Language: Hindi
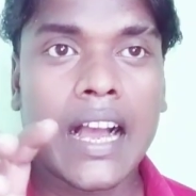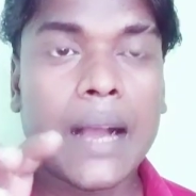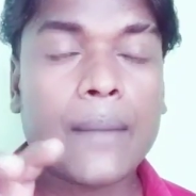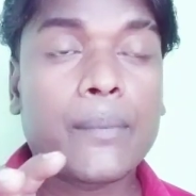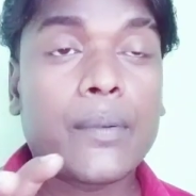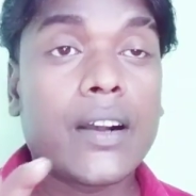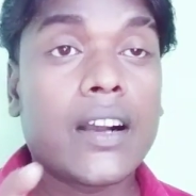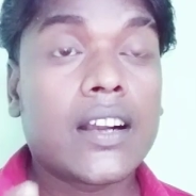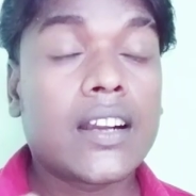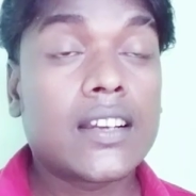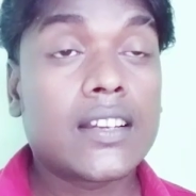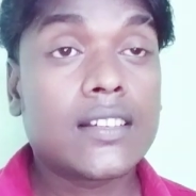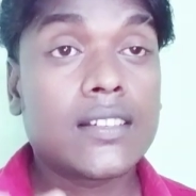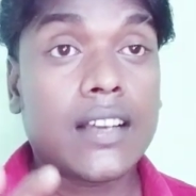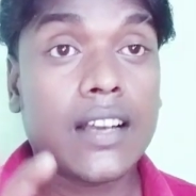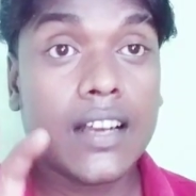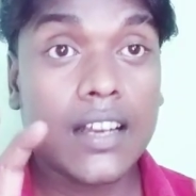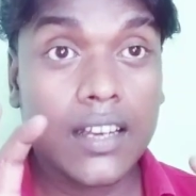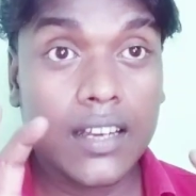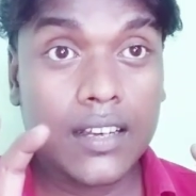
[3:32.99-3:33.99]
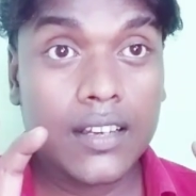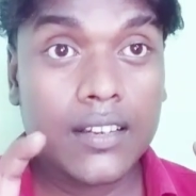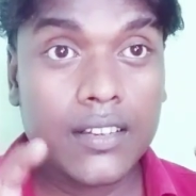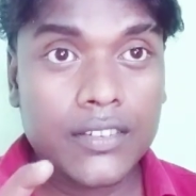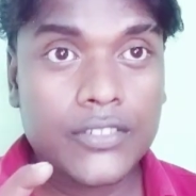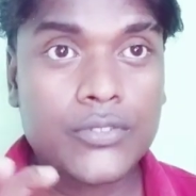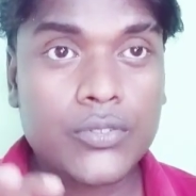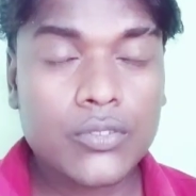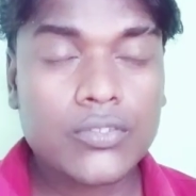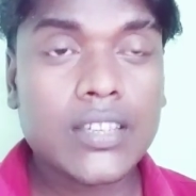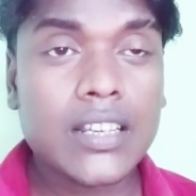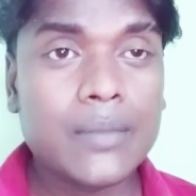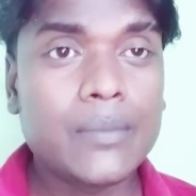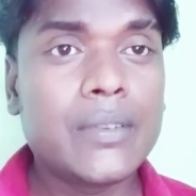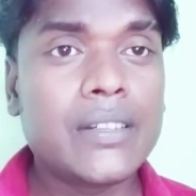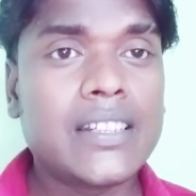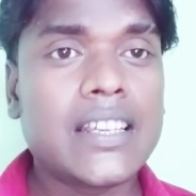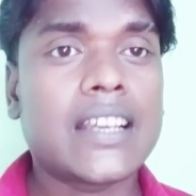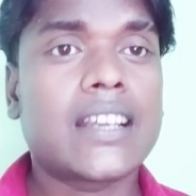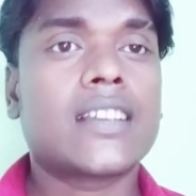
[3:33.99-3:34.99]
आप अगर सोशल
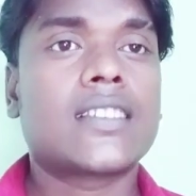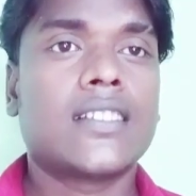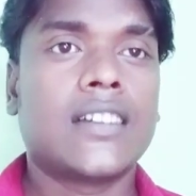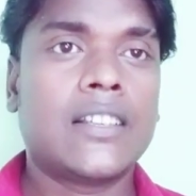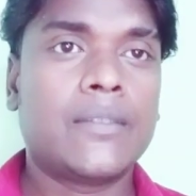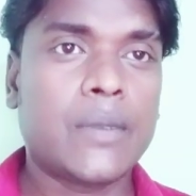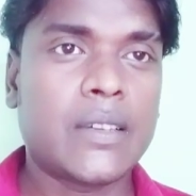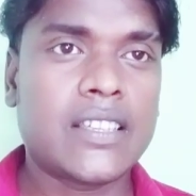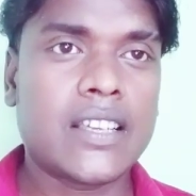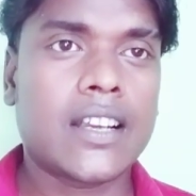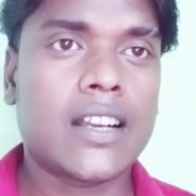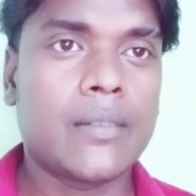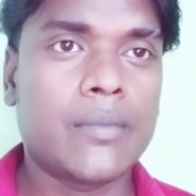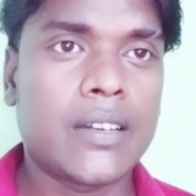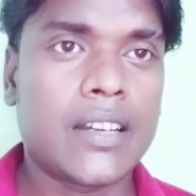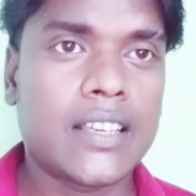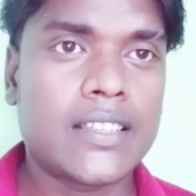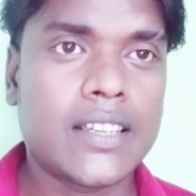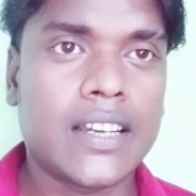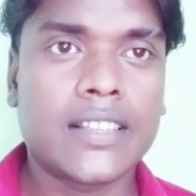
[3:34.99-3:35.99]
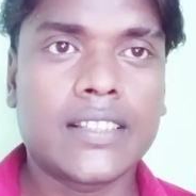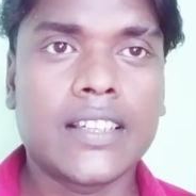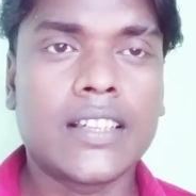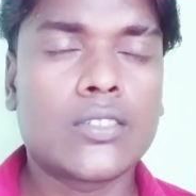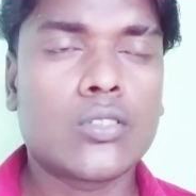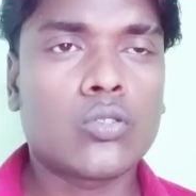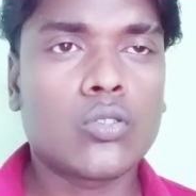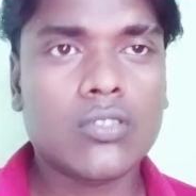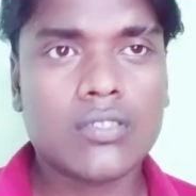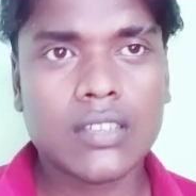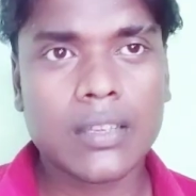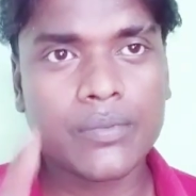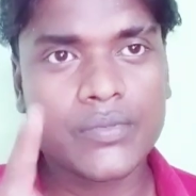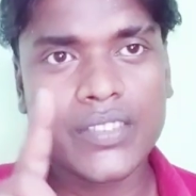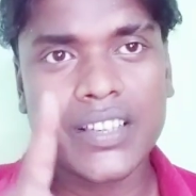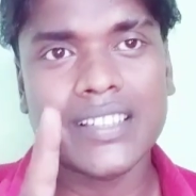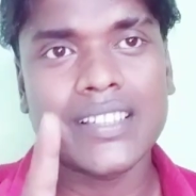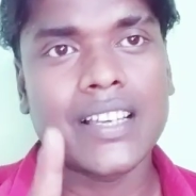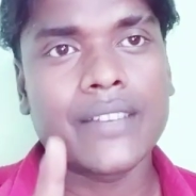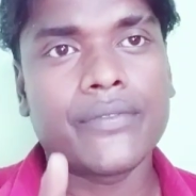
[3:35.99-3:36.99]
मीडिया के तहत पैसा कमाना चाहते हैं तो दोस्त
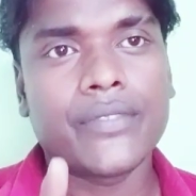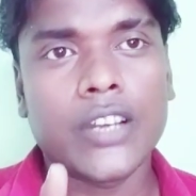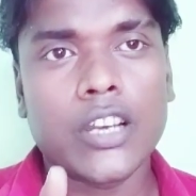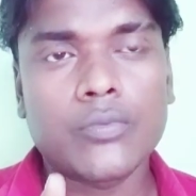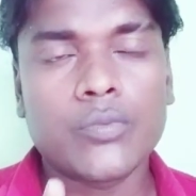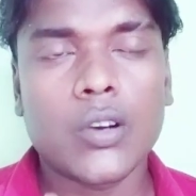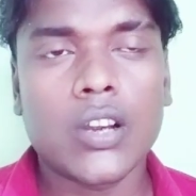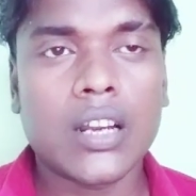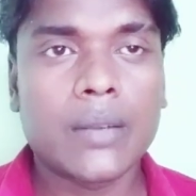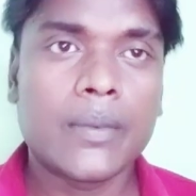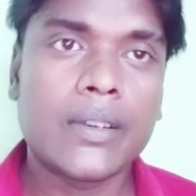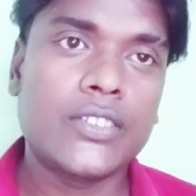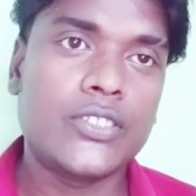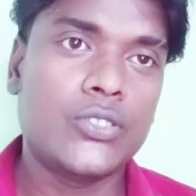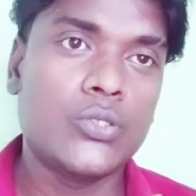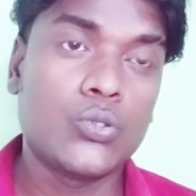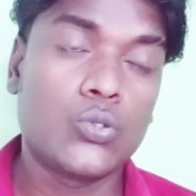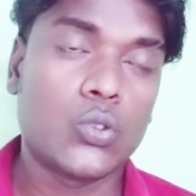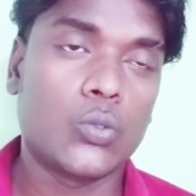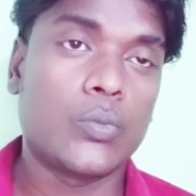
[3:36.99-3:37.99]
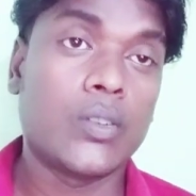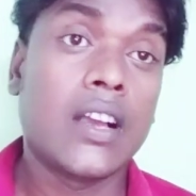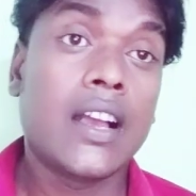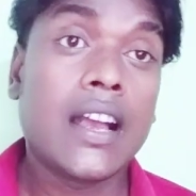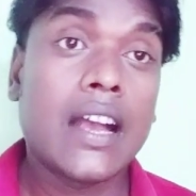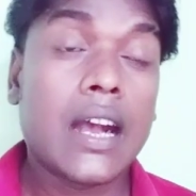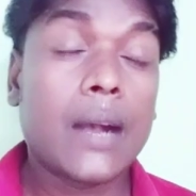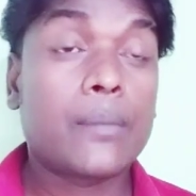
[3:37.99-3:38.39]
सबसे अच्छा प्लेटफॉर्म है यूट्यूब